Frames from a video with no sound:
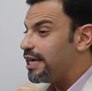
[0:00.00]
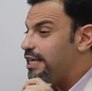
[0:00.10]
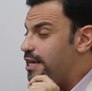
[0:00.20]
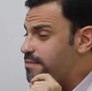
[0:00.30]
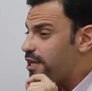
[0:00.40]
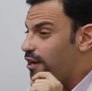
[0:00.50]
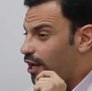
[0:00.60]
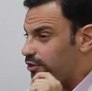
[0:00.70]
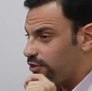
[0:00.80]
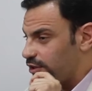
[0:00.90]
يمكن
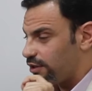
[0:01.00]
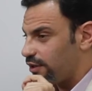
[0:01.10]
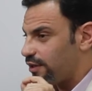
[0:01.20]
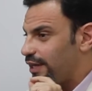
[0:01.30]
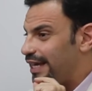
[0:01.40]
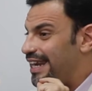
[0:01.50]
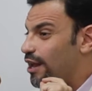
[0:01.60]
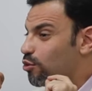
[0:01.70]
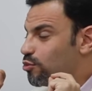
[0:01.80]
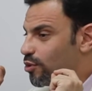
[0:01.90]
حضرتك
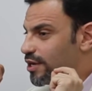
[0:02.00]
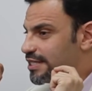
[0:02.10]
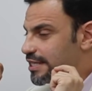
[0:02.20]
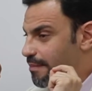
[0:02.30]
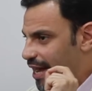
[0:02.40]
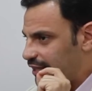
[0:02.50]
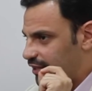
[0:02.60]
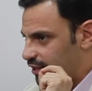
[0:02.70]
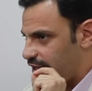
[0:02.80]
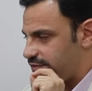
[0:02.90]
لو سمحت
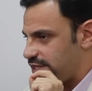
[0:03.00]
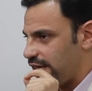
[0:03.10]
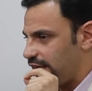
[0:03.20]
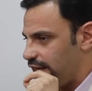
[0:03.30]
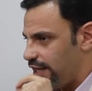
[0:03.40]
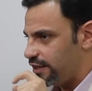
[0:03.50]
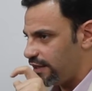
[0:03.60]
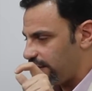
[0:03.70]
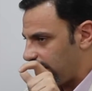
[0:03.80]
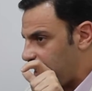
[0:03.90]
لنفسك ان انت
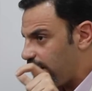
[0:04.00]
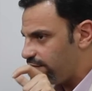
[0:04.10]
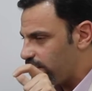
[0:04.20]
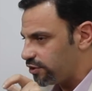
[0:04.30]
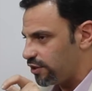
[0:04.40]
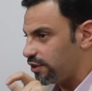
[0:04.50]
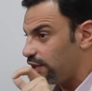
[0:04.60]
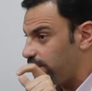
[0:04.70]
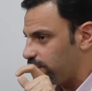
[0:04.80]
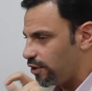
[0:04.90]
في خلال فتره
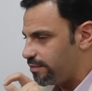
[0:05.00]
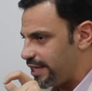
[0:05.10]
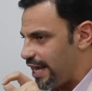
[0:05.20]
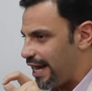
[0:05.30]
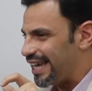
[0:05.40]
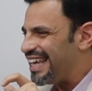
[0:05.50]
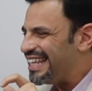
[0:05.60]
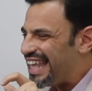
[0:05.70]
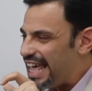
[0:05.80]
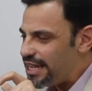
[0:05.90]
الفطار بتاعك
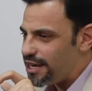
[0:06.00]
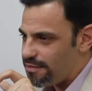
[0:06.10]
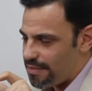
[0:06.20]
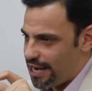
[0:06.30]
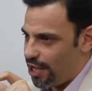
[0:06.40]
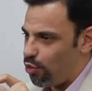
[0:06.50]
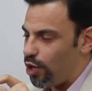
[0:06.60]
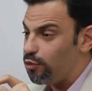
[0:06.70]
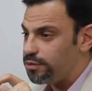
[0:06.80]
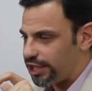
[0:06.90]
تقلل الملح
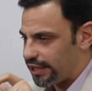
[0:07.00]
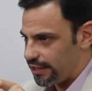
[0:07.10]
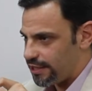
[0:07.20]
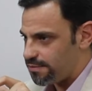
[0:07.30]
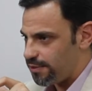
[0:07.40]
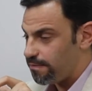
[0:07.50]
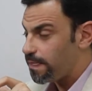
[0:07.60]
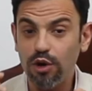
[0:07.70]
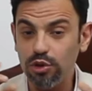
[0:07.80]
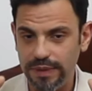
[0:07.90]
ولو بشكل نسبي
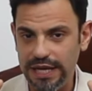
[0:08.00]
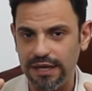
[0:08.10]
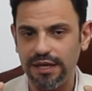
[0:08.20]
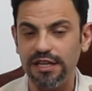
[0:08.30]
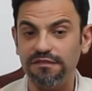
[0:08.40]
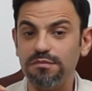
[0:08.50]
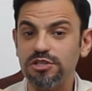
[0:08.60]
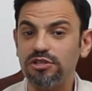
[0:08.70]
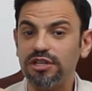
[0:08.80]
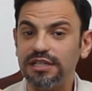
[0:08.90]
خد بالك ان في
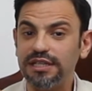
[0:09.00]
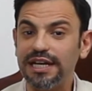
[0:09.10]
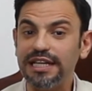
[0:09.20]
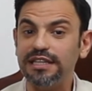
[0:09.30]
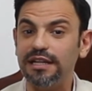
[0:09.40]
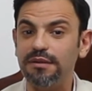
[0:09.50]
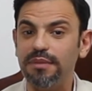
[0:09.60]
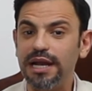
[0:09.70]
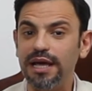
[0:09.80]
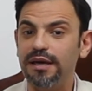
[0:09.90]
مصادر كتيره جدا
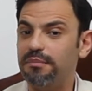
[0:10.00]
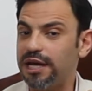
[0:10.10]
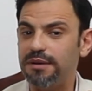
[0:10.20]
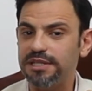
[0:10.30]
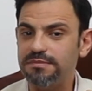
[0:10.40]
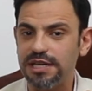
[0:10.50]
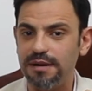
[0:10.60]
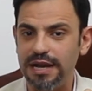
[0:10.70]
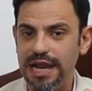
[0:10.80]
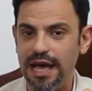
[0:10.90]
للملح من غير ما تمسك
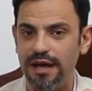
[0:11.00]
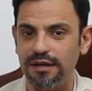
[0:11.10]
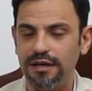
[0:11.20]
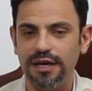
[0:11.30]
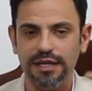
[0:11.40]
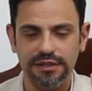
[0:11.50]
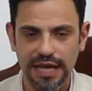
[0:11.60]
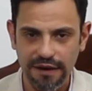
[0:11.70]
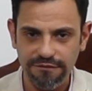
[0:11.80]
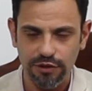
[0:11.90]
الملاحه يعني انت
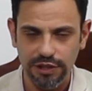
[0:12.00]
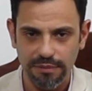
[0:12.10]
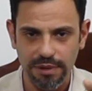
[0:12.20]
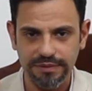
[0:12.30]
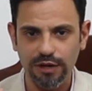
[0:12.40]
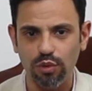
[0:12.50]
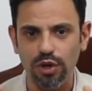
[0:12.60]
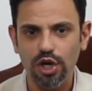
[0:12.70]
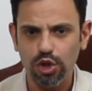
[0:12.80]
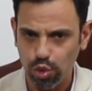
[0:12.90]
عفوا لما بتاكل
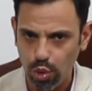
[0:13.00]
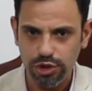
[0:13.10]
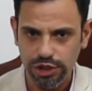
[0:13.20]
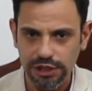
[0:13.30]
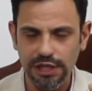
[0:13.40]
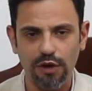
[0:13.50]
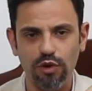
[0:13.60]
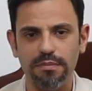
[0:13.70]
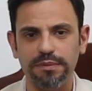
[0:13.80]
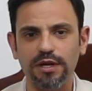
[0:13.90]
ترشي او
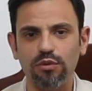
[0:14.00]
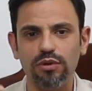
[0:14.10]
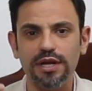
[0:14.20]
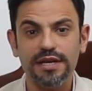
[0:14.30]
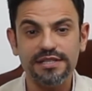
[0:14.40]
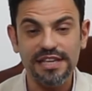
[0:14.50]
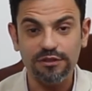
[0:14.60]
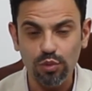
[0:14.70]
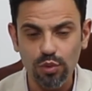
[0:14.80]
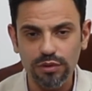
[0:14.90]
لما بتاكل
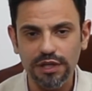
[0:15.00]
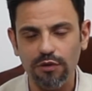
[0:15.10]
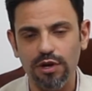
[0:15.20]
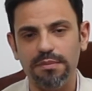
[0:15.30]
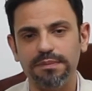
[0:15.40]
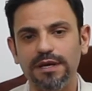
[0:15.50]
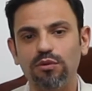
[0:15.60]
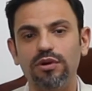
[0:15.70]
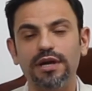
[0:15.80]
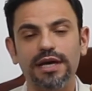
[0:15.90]
زيتون او لما
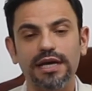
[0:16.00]
بتاكل